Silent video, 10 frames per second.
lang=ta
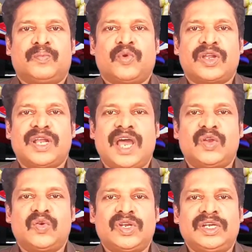
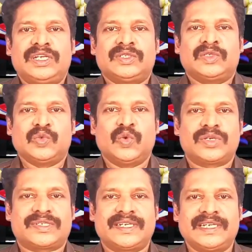புறநானூறு
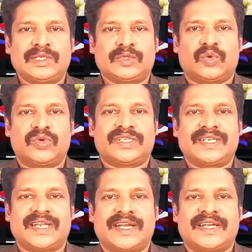நூற்றி
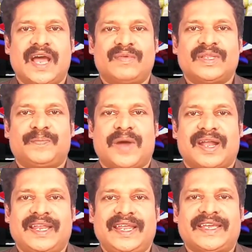தொண்ணூற்றி இரண்டாவது
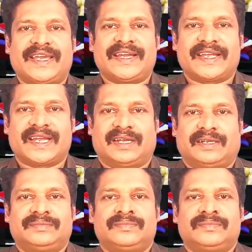பாடலை கேளுங்கள்